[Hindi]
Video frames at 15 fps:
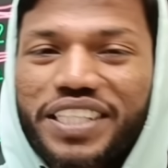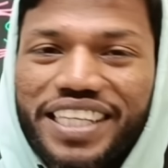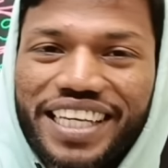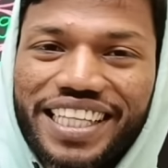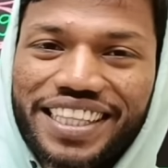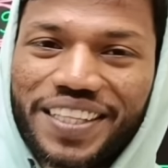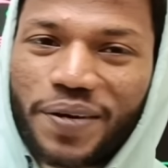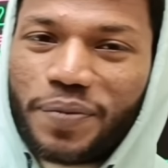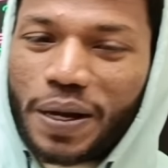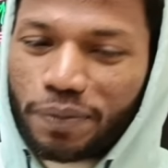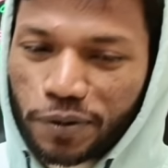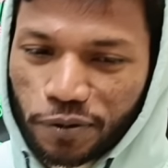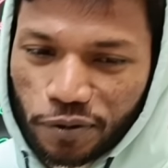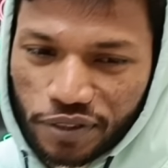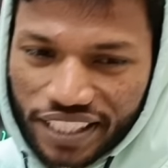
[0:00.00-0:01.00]
होती होती है तब
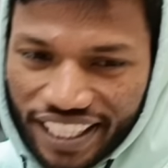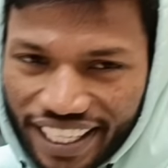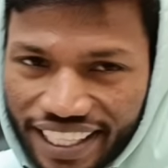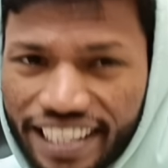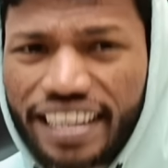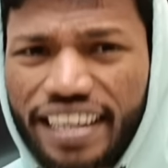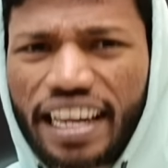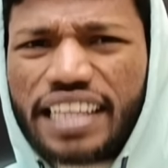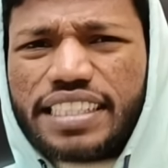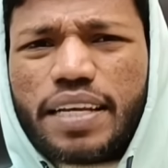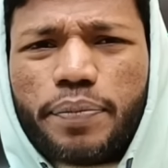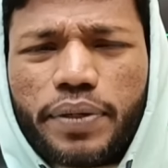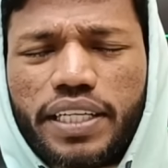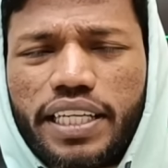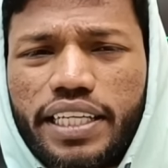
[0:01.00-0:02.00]
आप सोचते हैं कि
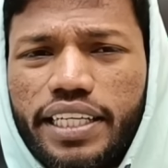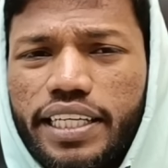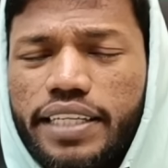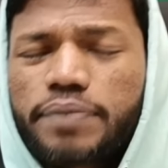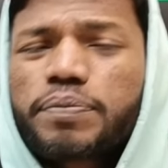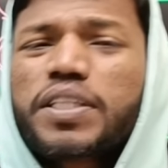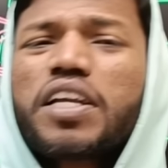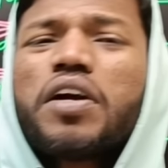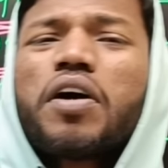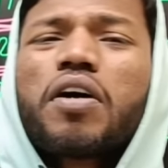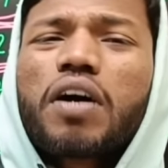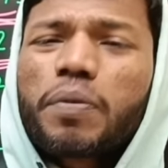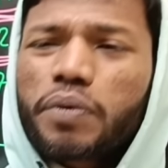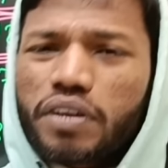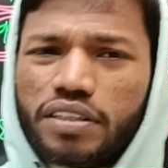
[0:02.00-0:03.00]
राजा बनेंगे
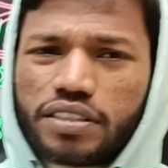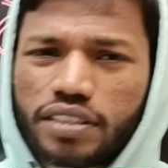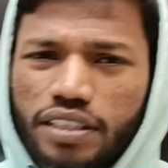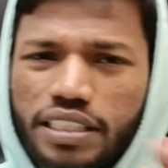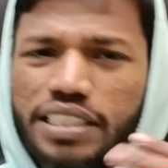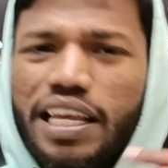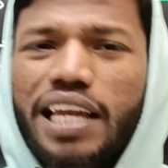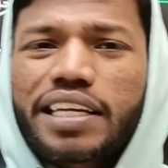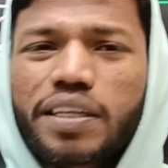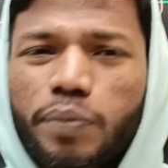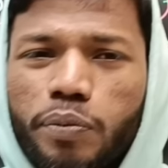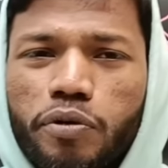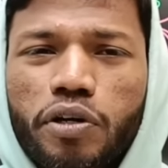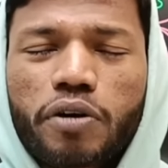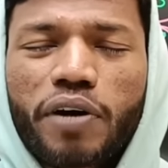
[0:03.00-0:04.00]
अब अड़सठ साल के
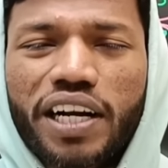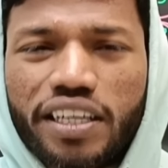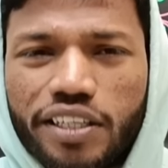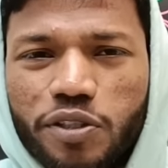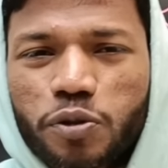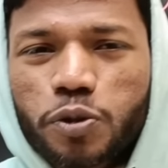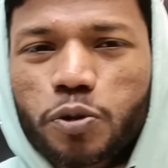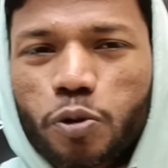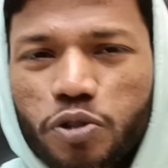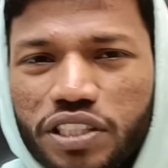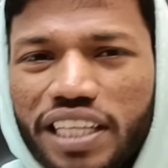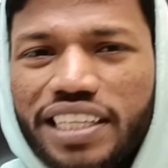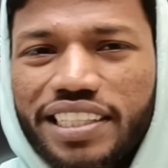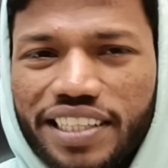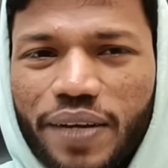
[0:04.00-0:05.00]
बूढ़वा वो
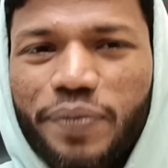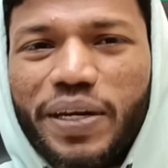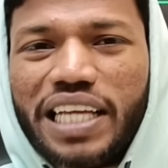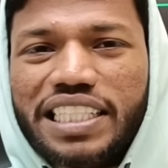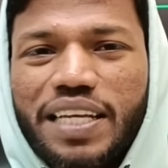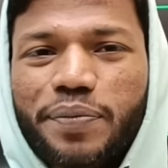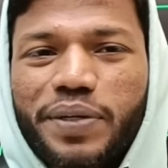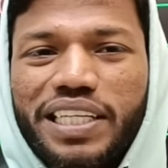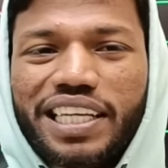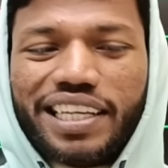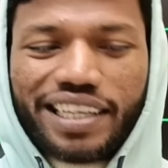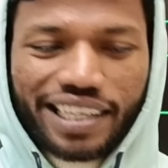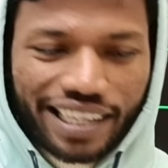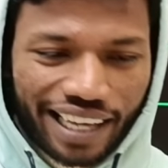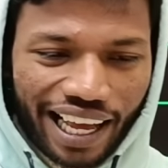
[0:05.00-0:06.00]
सोचता ही कि हम राजा
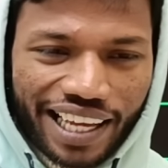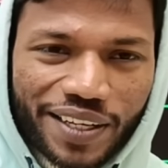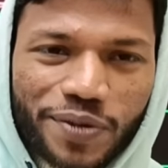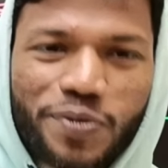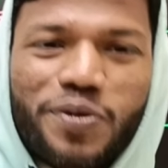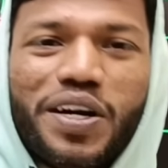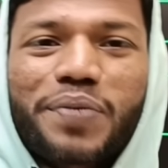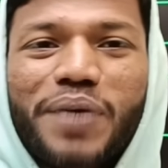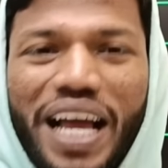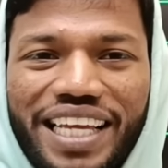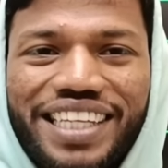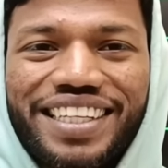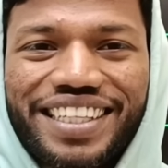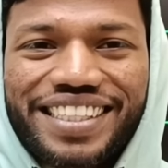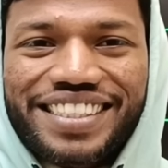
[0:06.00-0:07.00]
बनेंगे काहे कि वो कमा
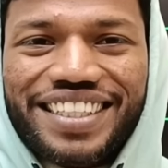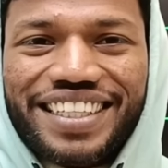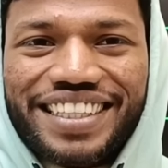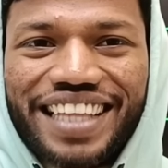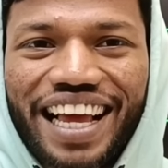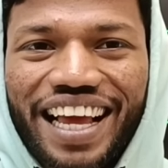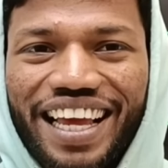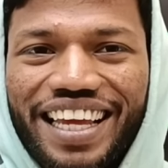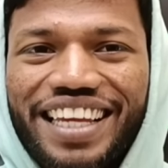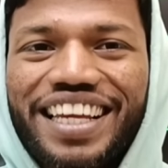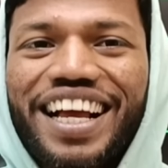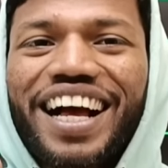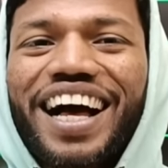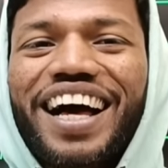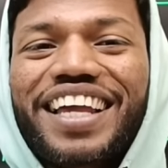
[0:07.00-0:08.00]
ही नहीं सकता है
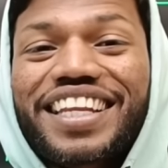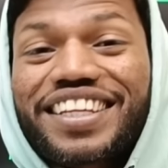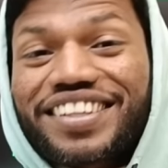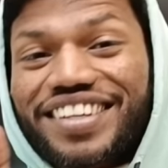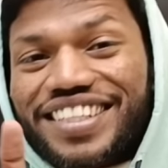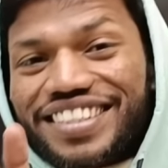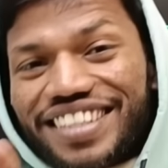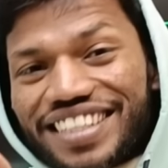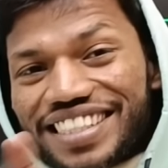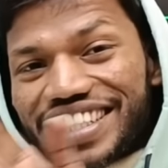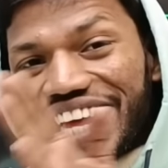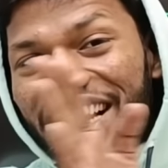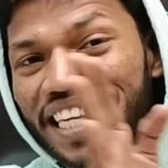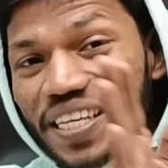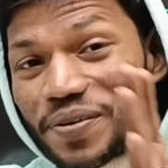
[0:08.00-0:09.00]
अरे अड़सठ
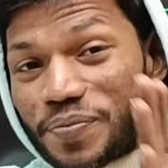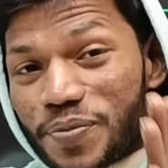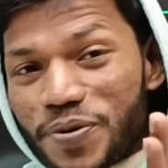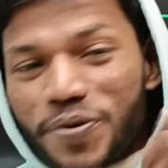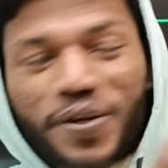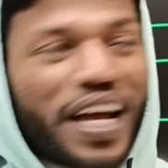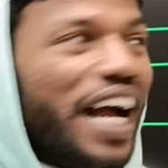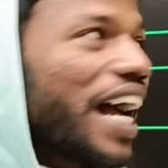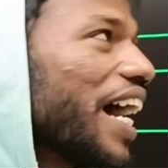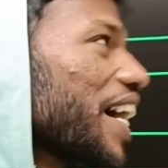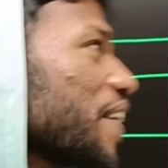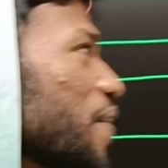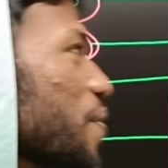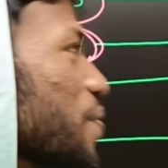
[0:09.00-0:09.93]
साल के बूढ़ा